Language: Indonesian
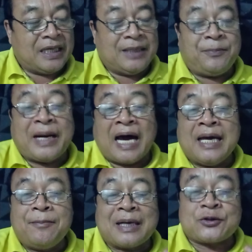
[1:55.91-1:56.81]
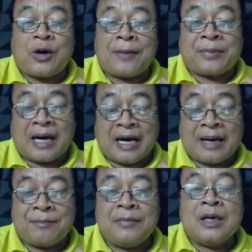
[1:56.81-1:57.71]
Ibrahim atau
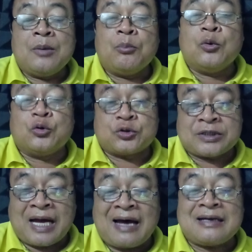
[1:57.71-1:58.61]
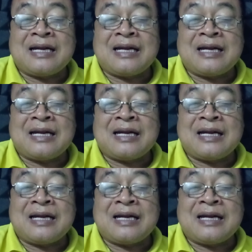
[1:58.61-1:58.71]
Abraham, Musa